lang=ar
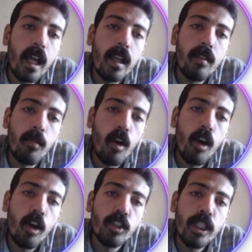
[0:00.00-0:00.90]

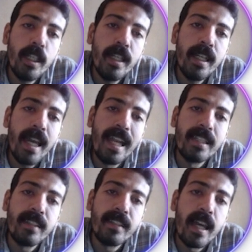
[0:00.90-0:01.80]
الماضي
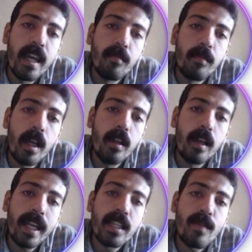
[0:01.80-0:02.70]
التام
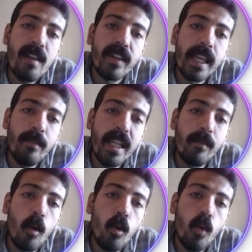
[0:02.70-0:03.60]
ركز معايا في الكلام اللي
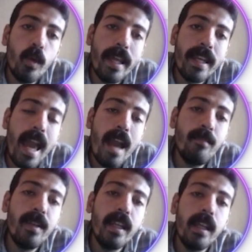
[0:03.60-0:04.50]
انا بقوله لان
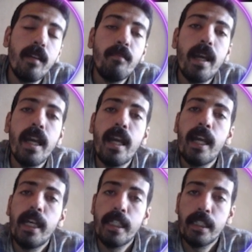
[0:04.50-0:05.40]
قبل
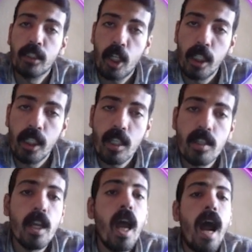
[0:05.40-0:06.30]
ما
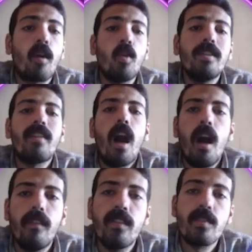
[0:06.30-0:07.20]
نخلص هتكون انت
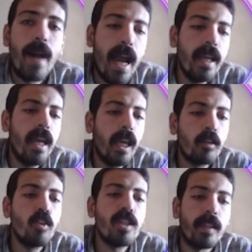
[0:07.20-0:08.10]
حافظ معايا
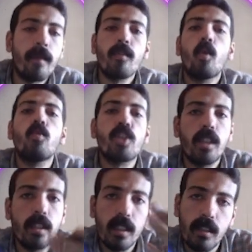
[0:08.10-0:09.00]
الجزء ده وان
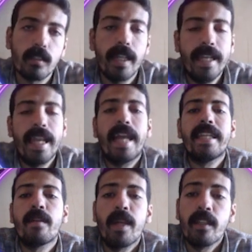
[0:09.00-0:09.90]
شاء الله تقدر تحل
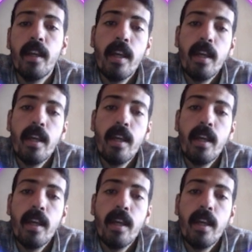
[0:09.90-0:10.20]
عليه كمان